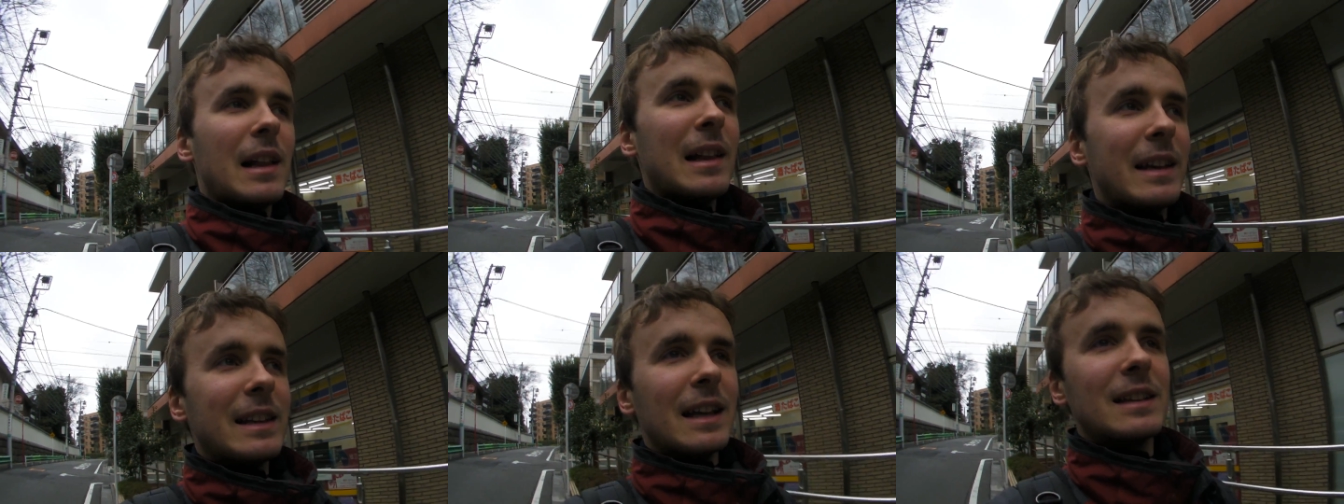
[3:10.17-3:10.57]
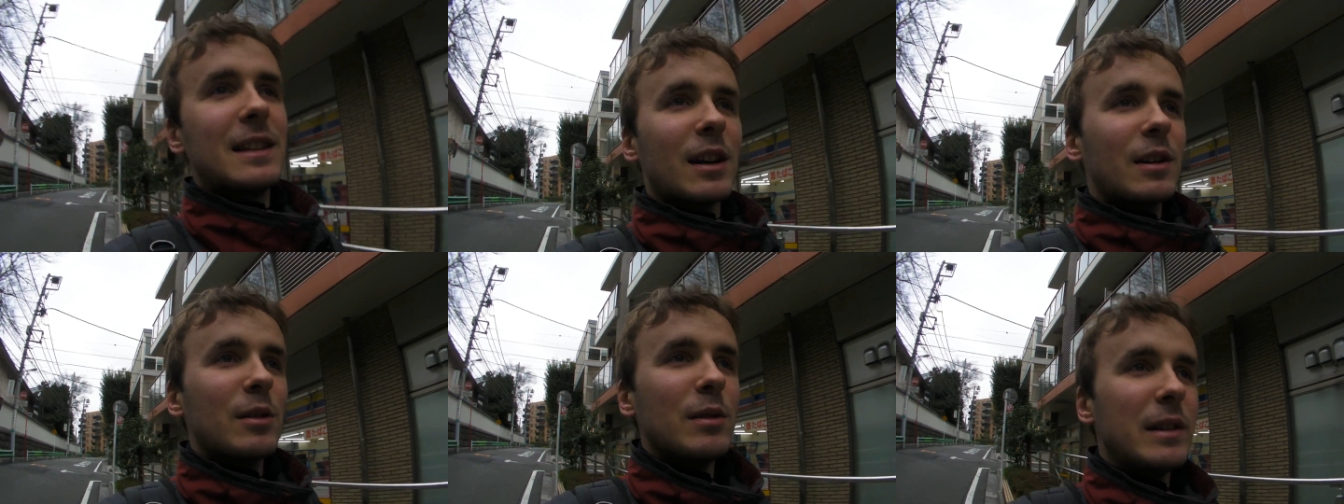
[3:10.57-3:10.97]
gli date il
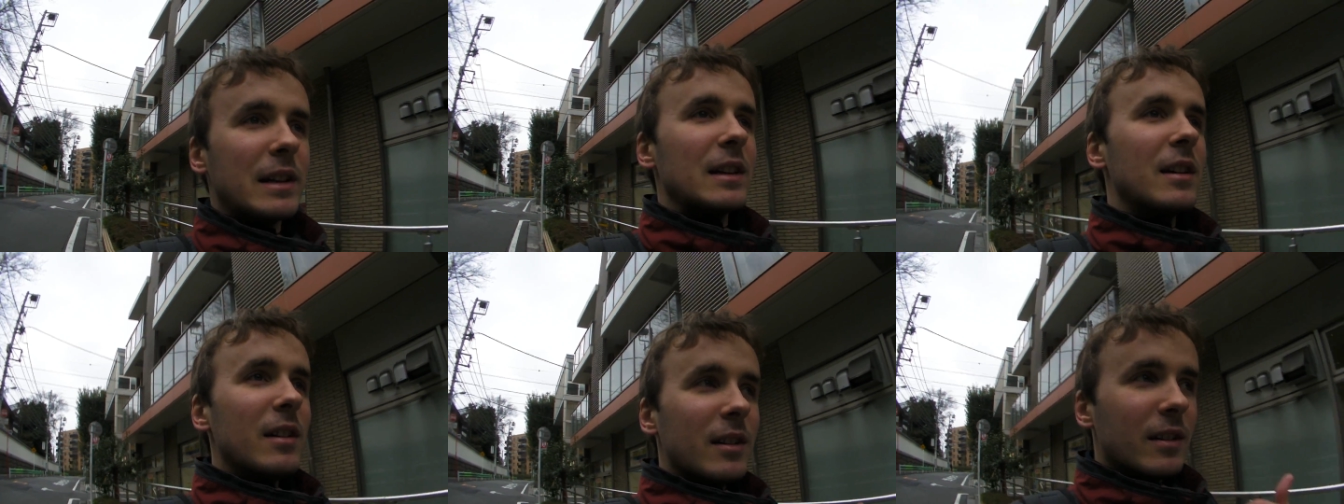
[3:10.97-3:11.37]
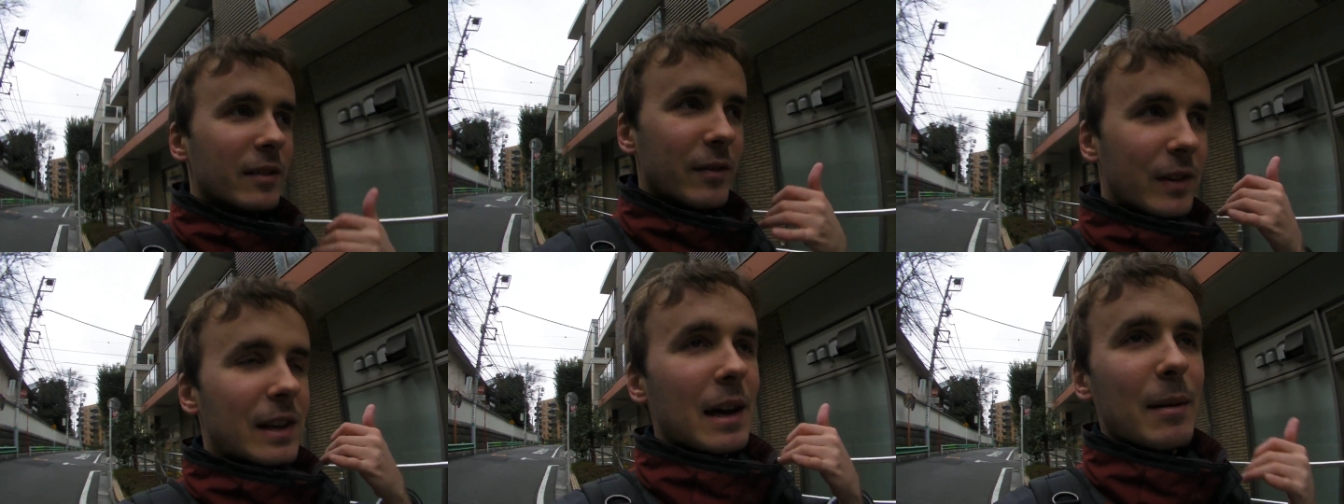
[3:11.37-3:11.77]
rullino
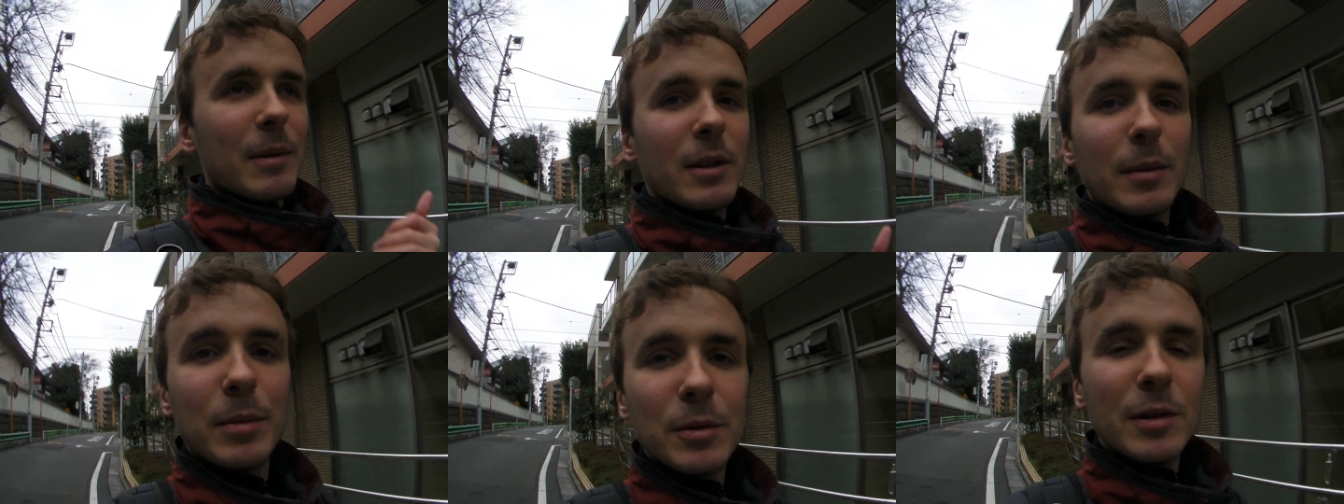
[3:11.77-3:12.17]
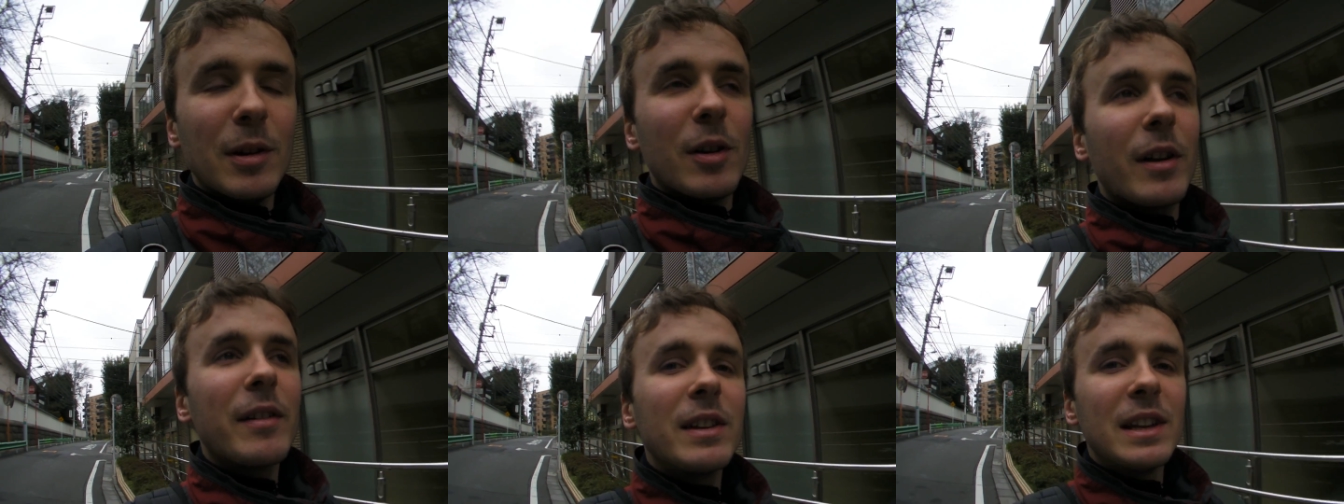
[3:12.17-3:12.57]
vi chiama dopo due
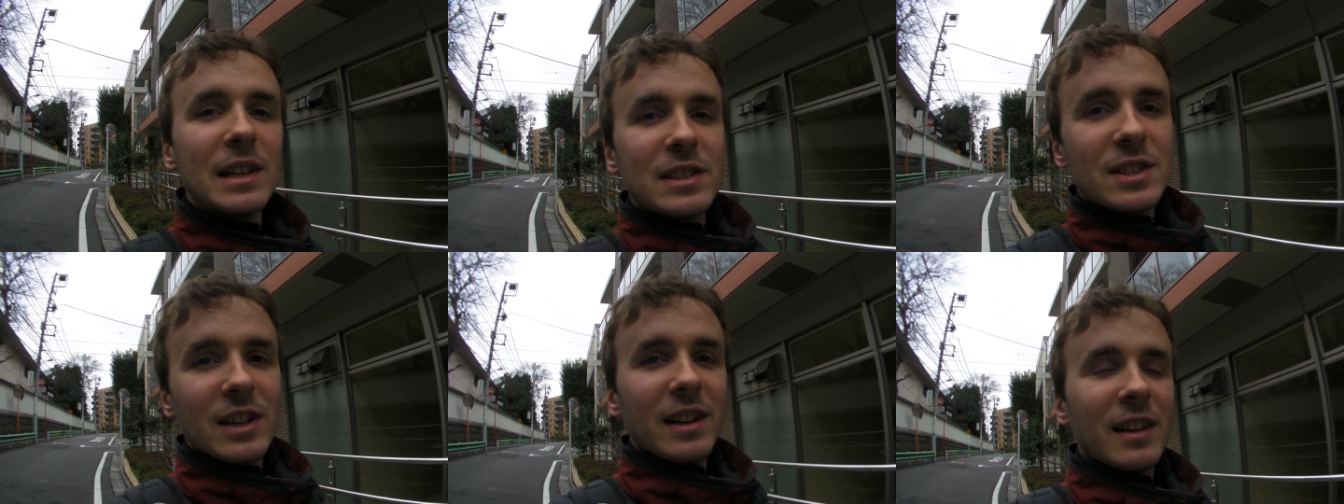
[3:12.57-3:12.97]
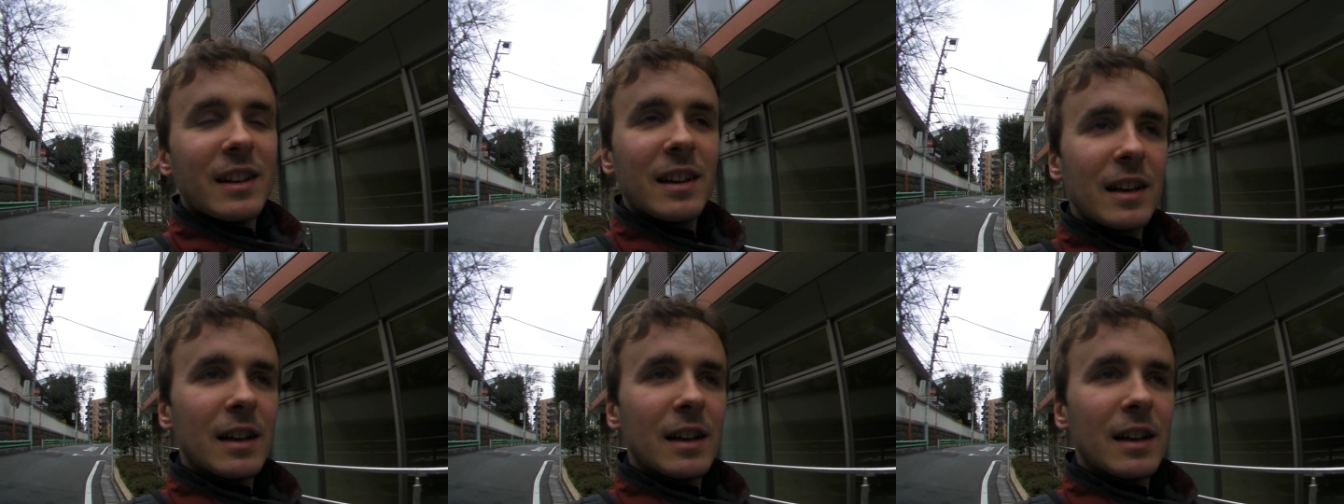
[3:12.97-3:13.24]
ore e vi dice